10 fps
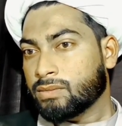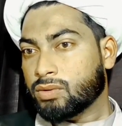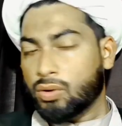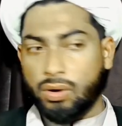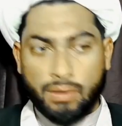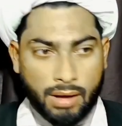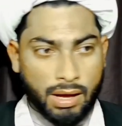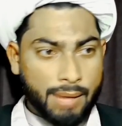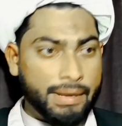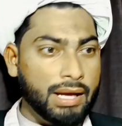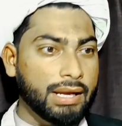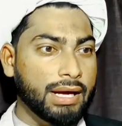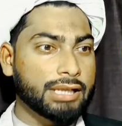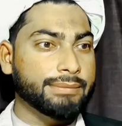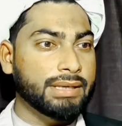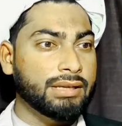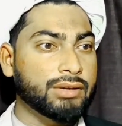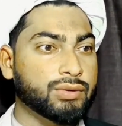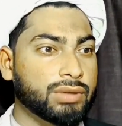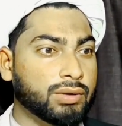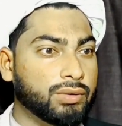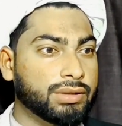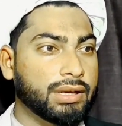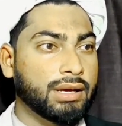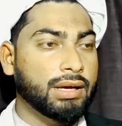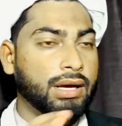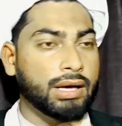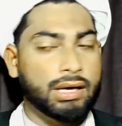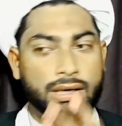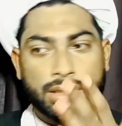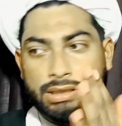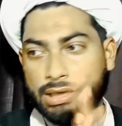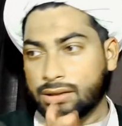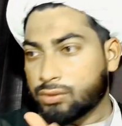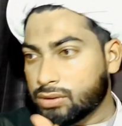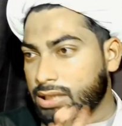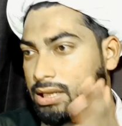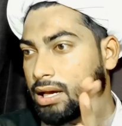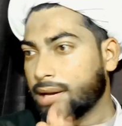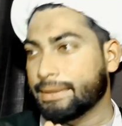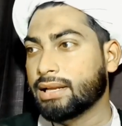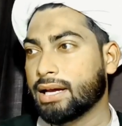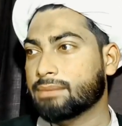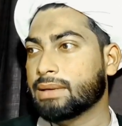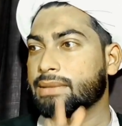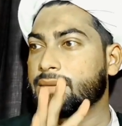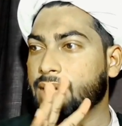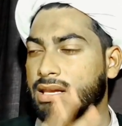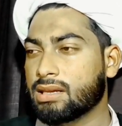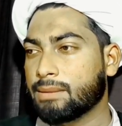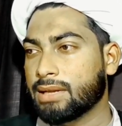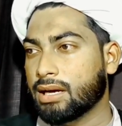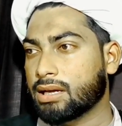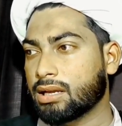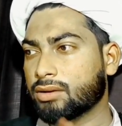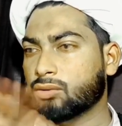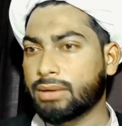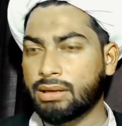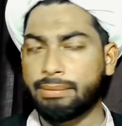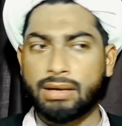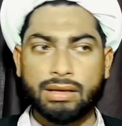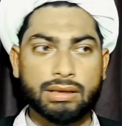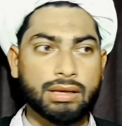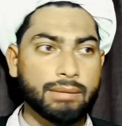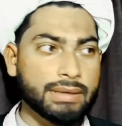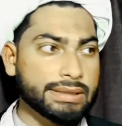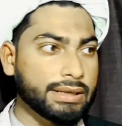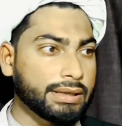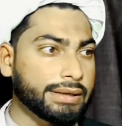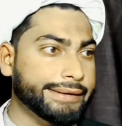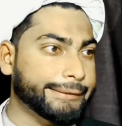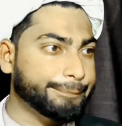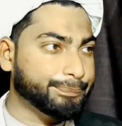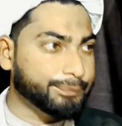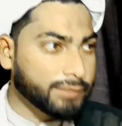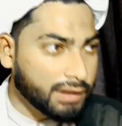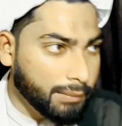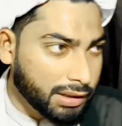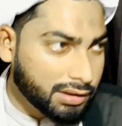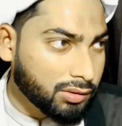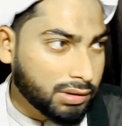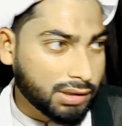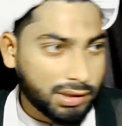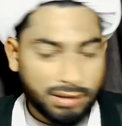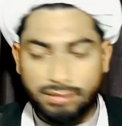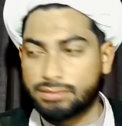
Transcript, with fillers: तो आम हालात में रसूल खुदा की ये सुनत है आम हालात में भी नमाज मिलाकर अगर कोई बंदा पढ़ लेता है मसला नहीं है बल्कि सुनत है